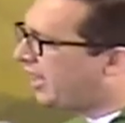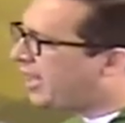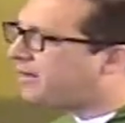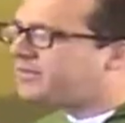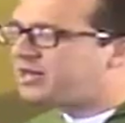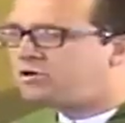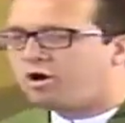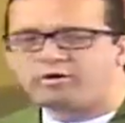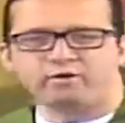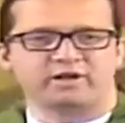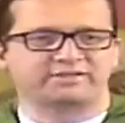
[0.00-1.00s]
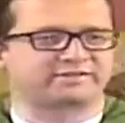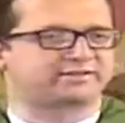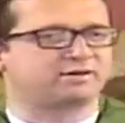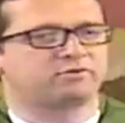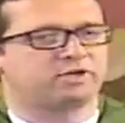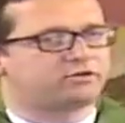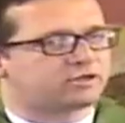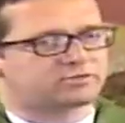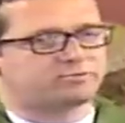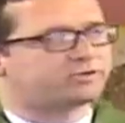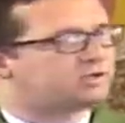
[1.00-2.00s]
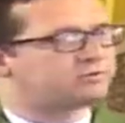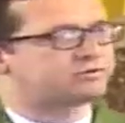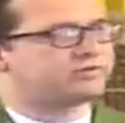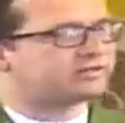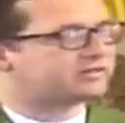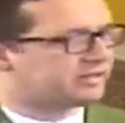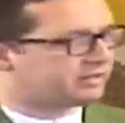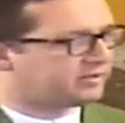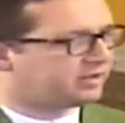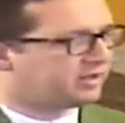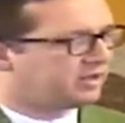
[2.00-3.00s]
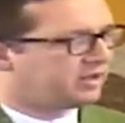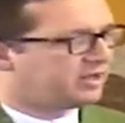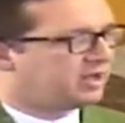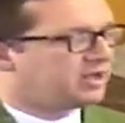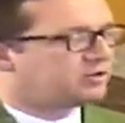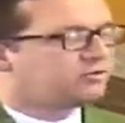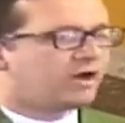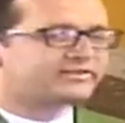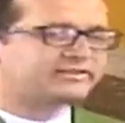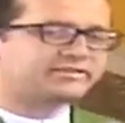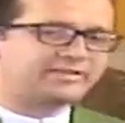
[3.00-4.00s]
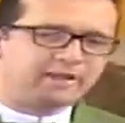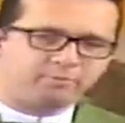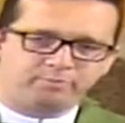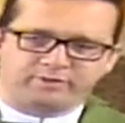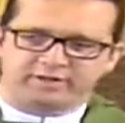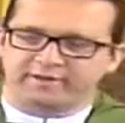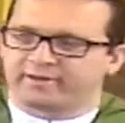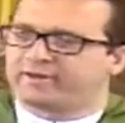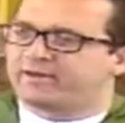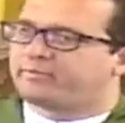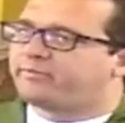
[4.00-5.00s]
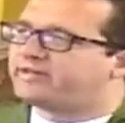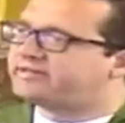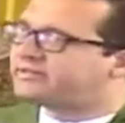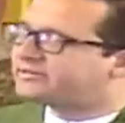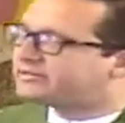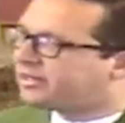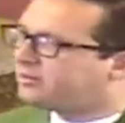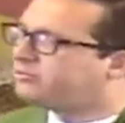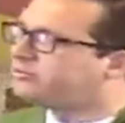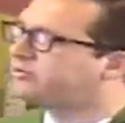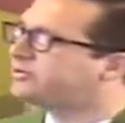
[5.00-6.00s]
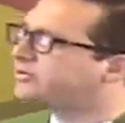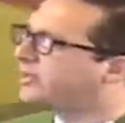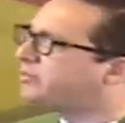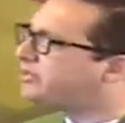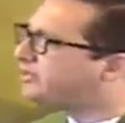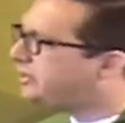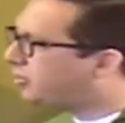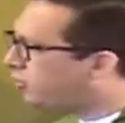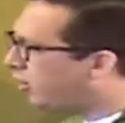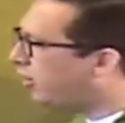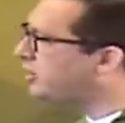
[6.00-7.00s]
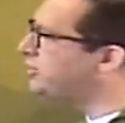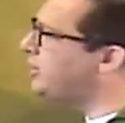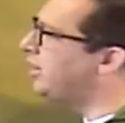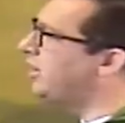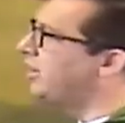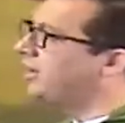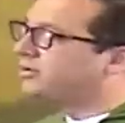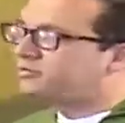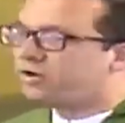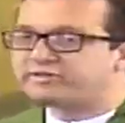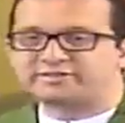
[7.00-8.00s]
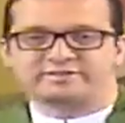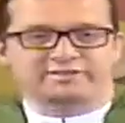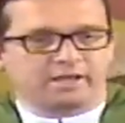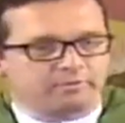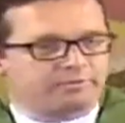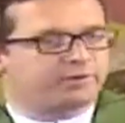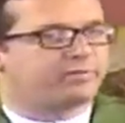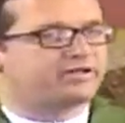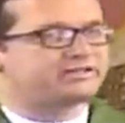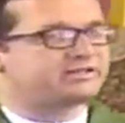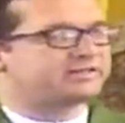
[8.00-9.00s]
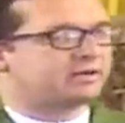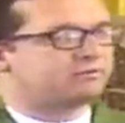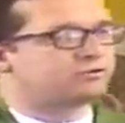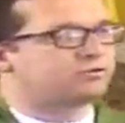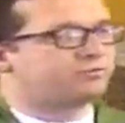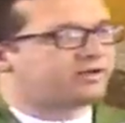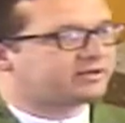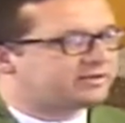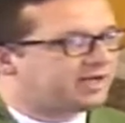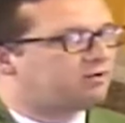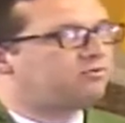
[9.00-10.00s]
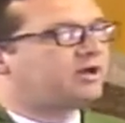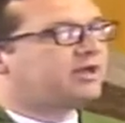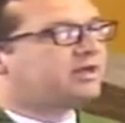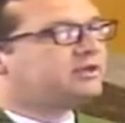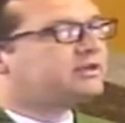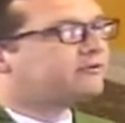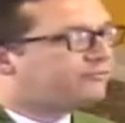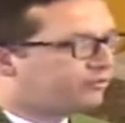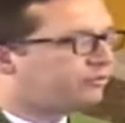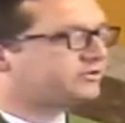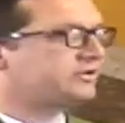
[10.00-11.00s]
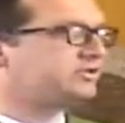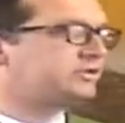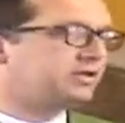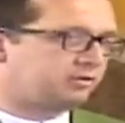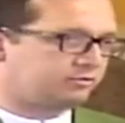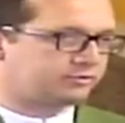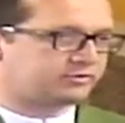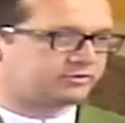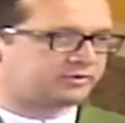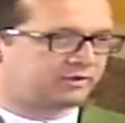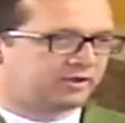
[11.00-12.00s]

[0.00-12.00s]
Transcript: é a melhor oração que nós podemos fazer. Nós sempre precisamos da misericórdia, nós sempre precisamos do perdão e da força de Deus.